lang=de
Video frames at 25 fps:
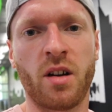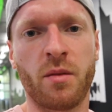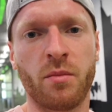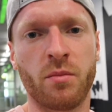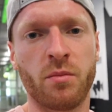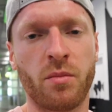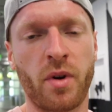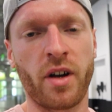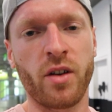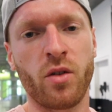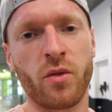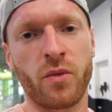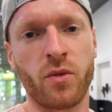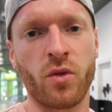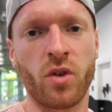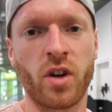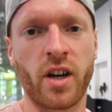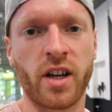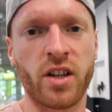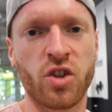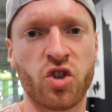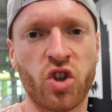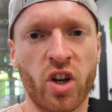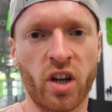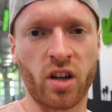am Bahnhof noch
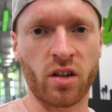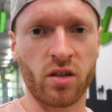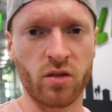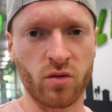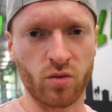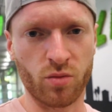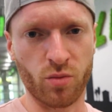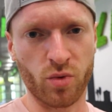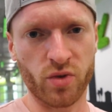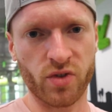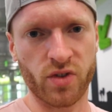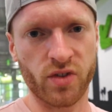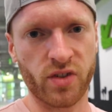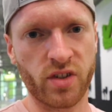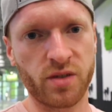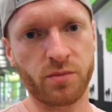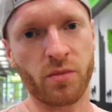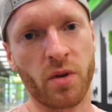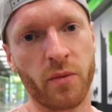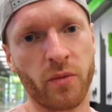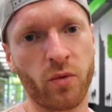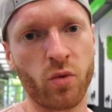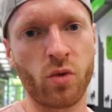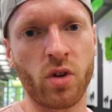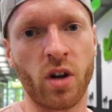einchecken und müssen es nicht
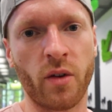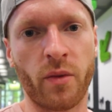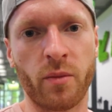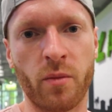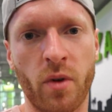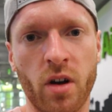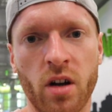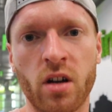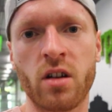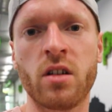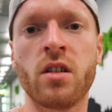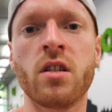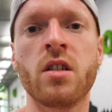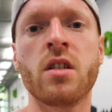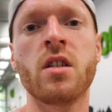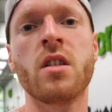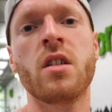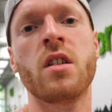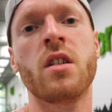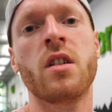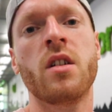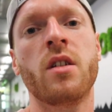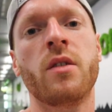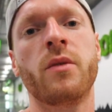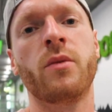mal am Flughafen machen.
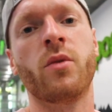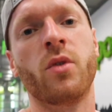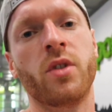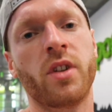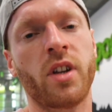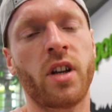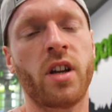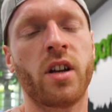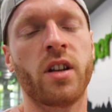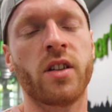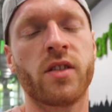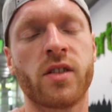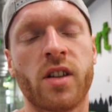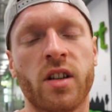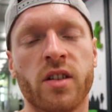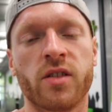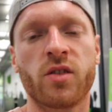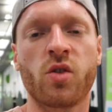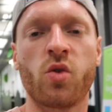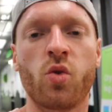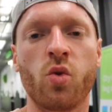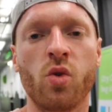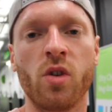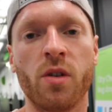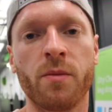Von daher ist es
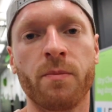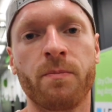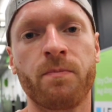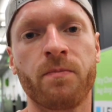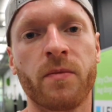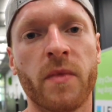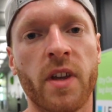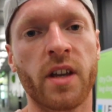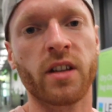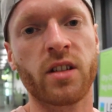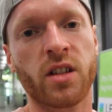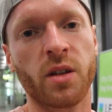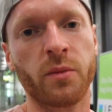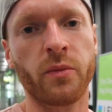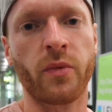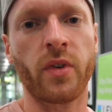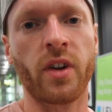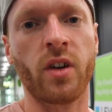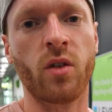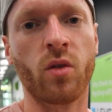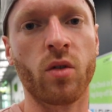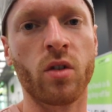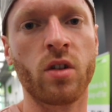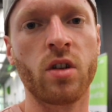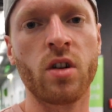ganz cool. Echte
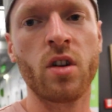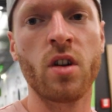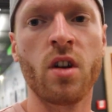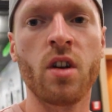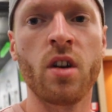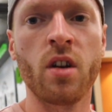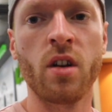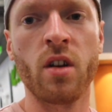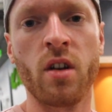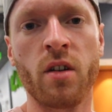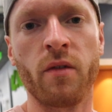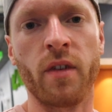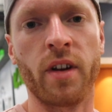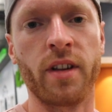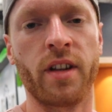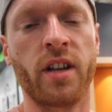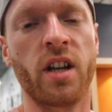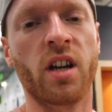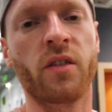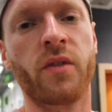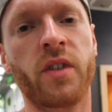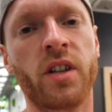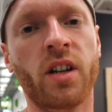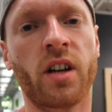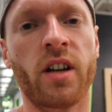Empfehlung, wenn ihr
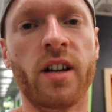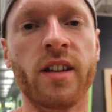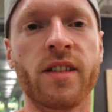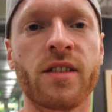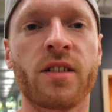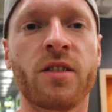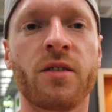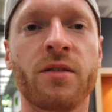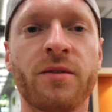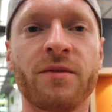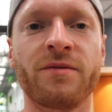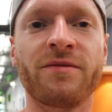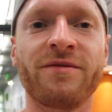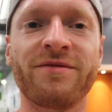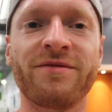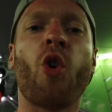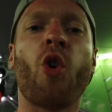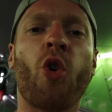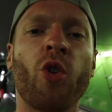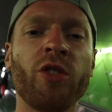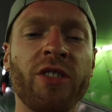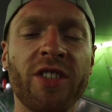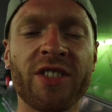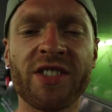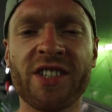nach Wien reist.
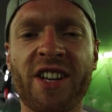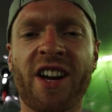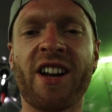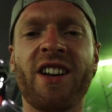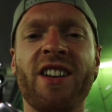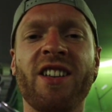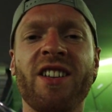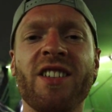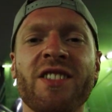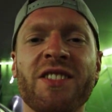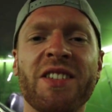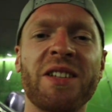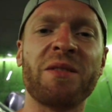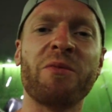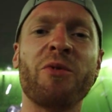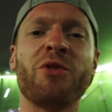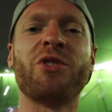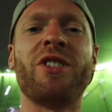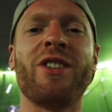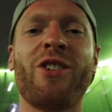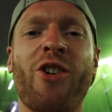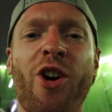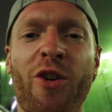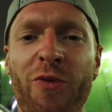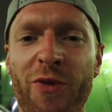Und das Geile ist, ihr
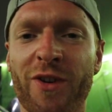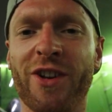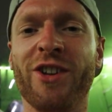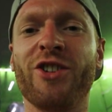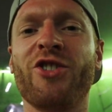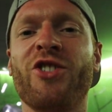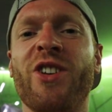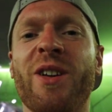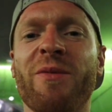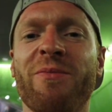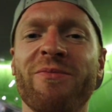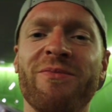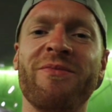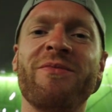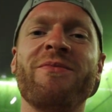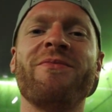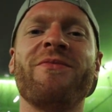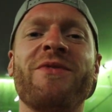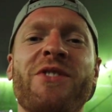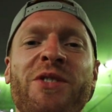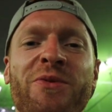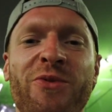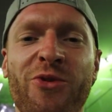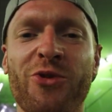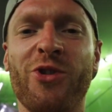müsst die Koffer nicht schleppen zum